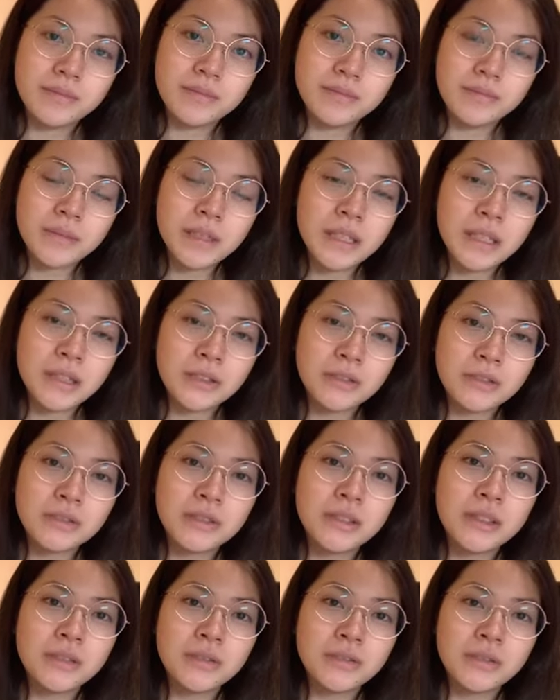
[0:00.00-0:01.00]
みんな言っ
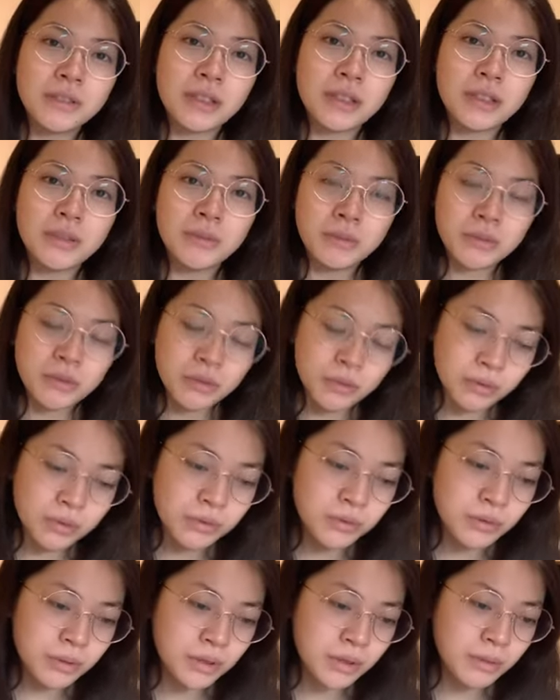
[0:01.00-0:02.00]
てるんだでもそう
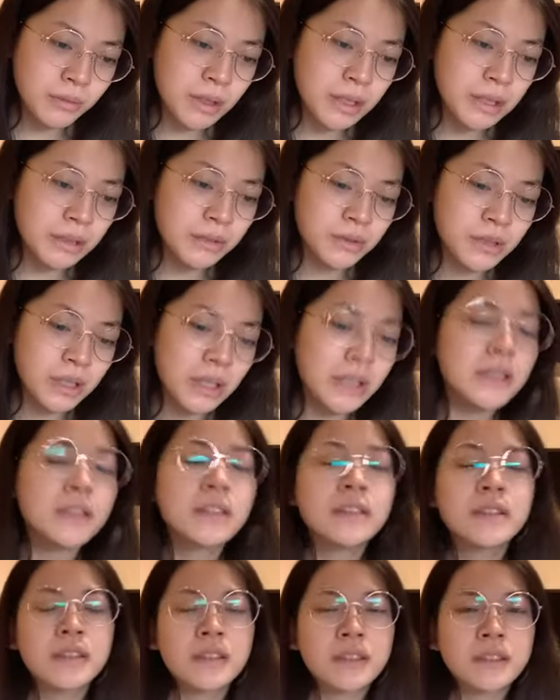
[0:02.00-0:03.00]
本当に割と最
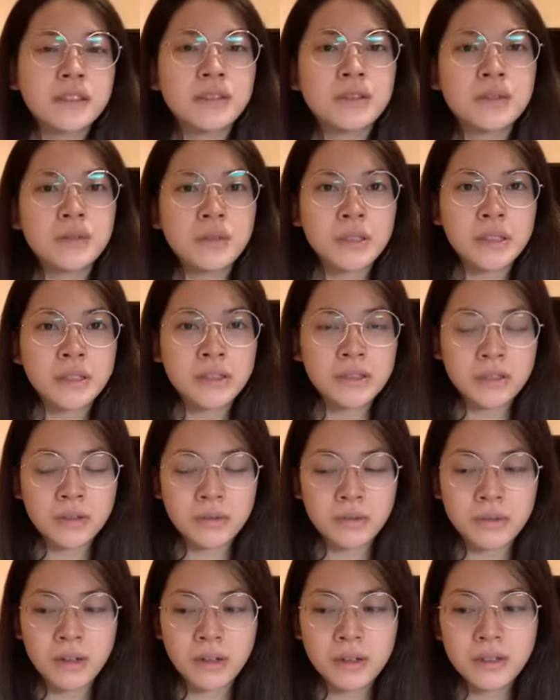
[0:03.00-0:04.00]
近なんですそれ知った
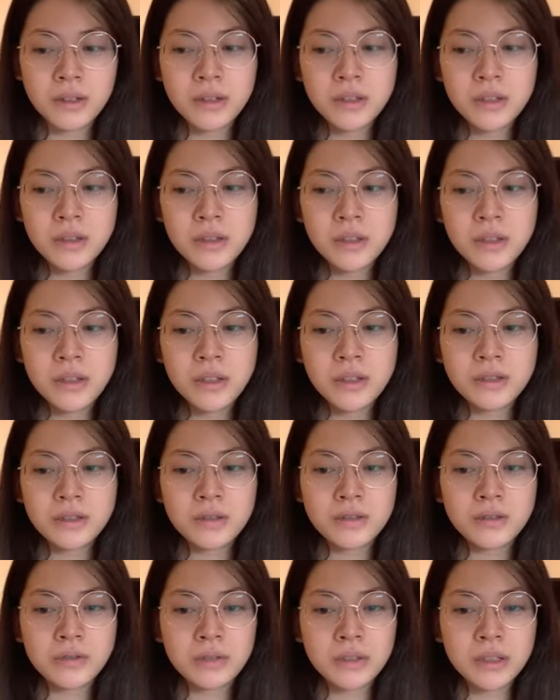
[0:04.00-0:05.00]
のが
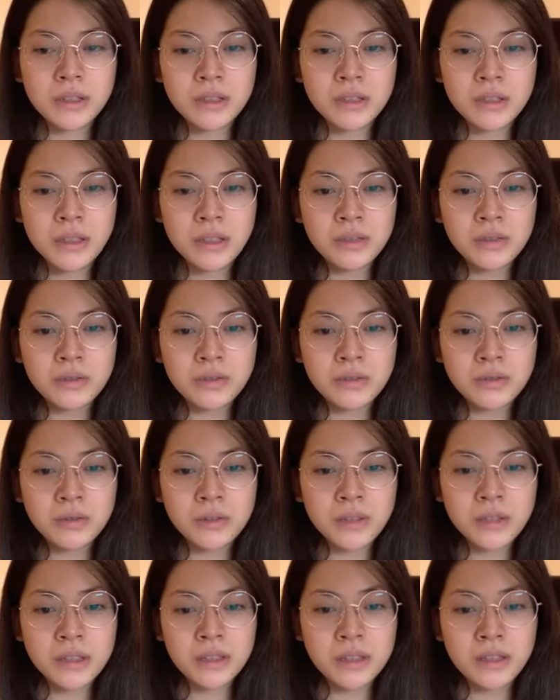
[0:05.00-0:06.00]
ちょっと私最初そ
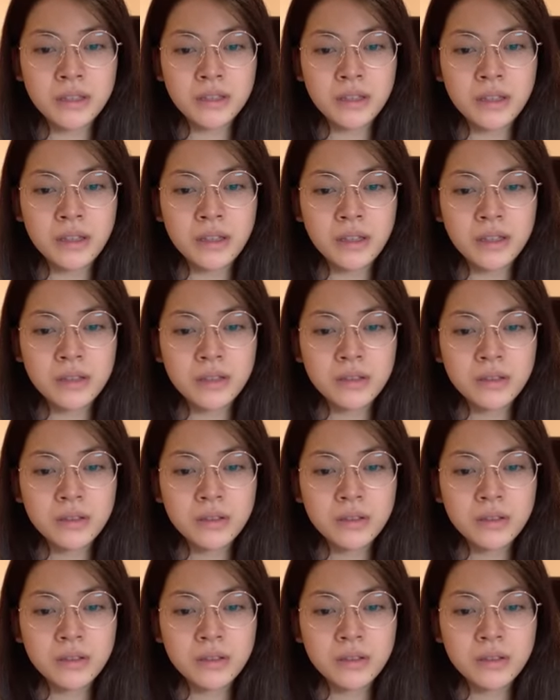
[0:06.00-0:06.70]
れ聞いて